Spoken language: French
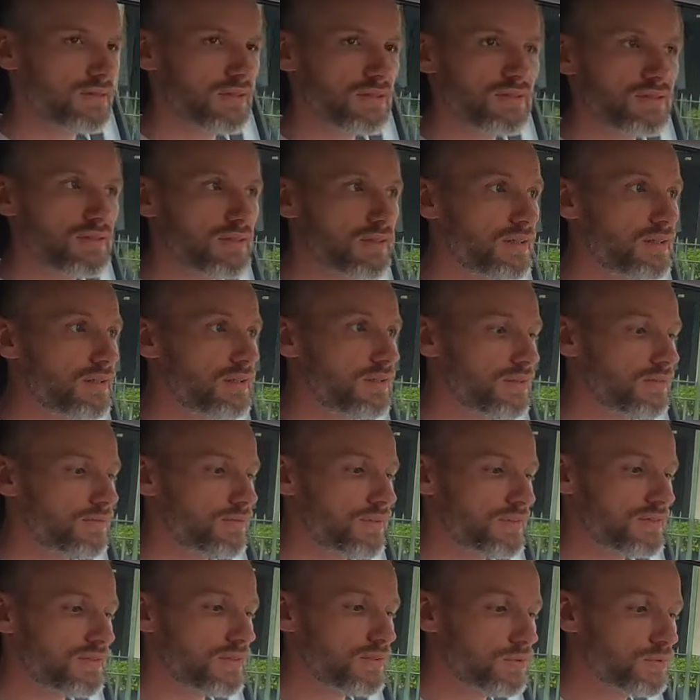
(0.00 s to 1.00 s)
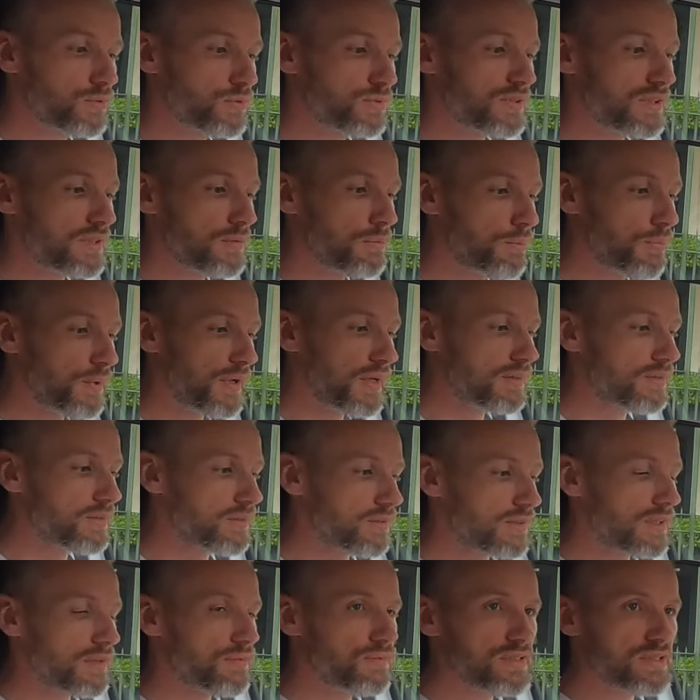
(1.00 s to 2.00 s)
c'est, enfin, du coup, c'est une perte
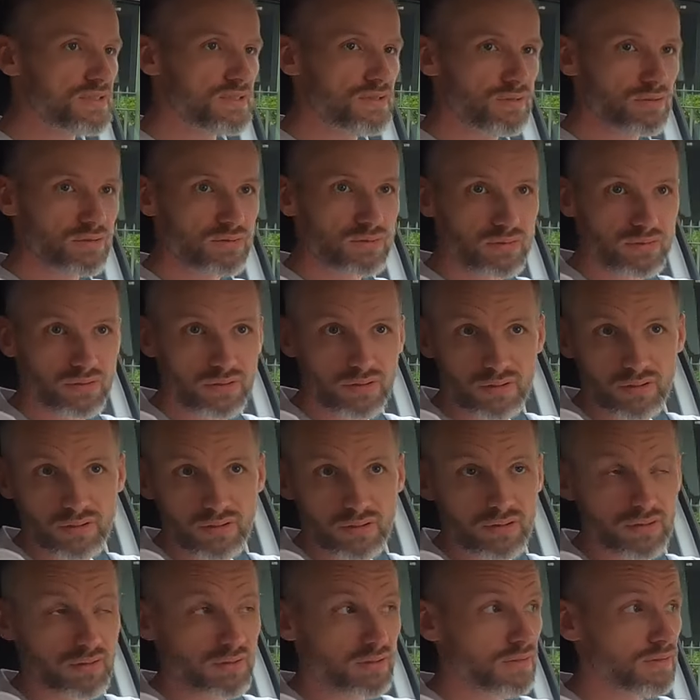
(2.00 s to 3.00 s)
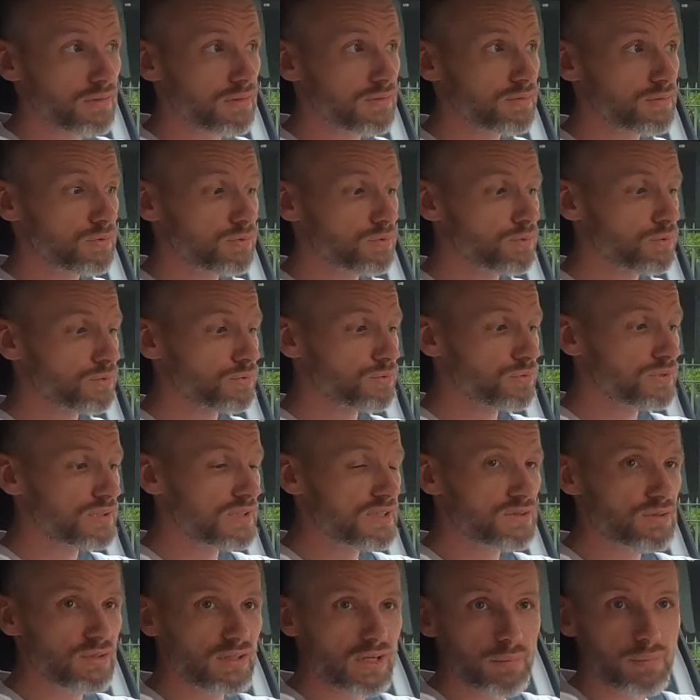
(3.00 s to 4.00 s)
d'efficience. du coup, on utilise
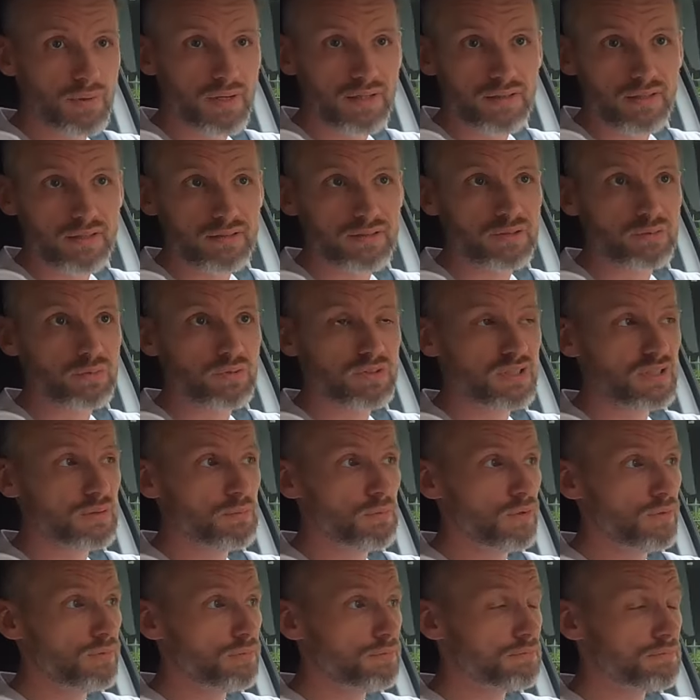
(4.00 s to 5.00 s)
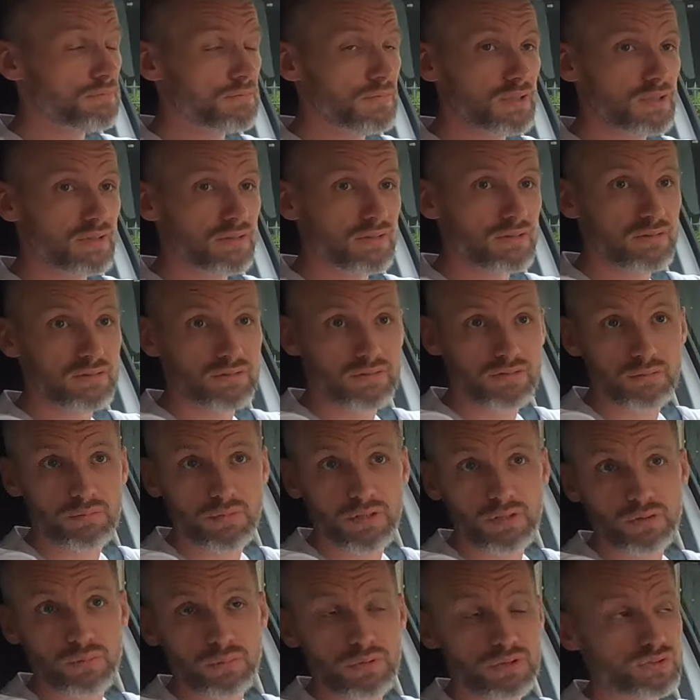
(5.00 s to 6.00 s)
de la plaquette inutilement, Mais c'est bien
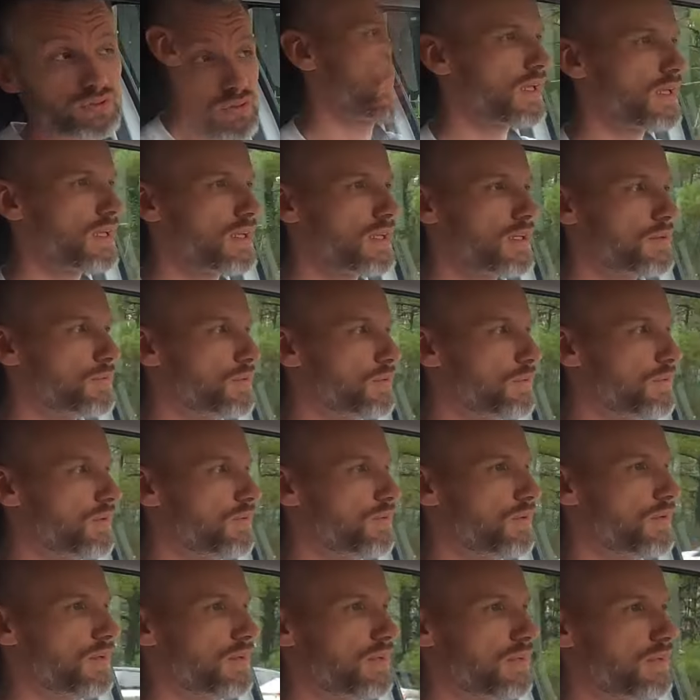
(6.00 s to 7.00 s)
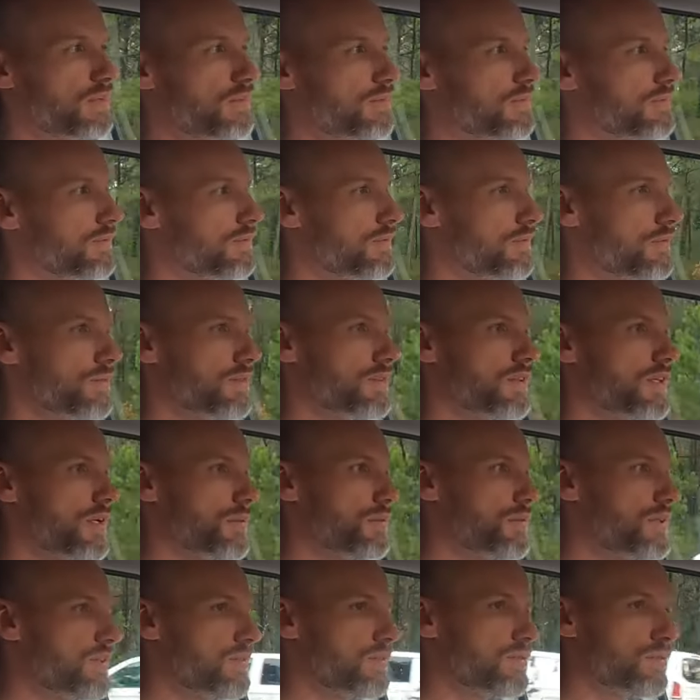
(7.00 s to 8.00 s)
dommage. Bon ben voilà, on
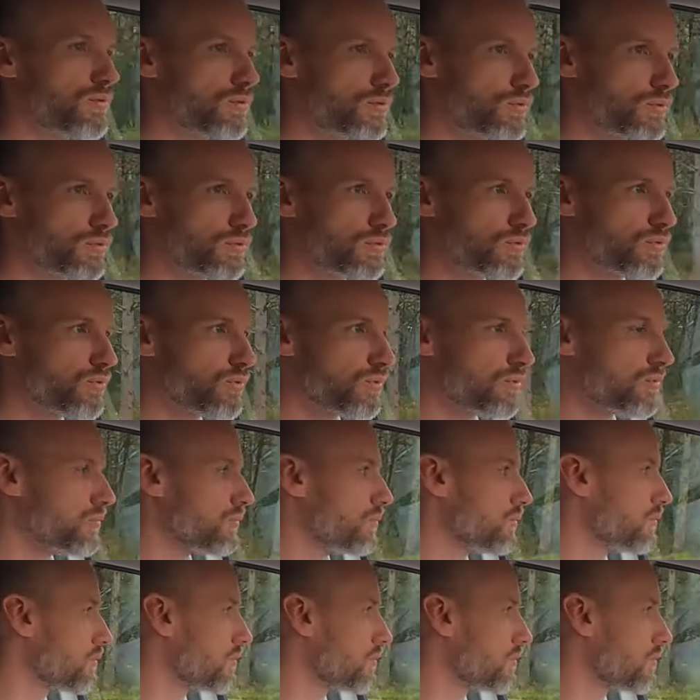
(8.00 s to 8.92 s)
termine ce tronçon de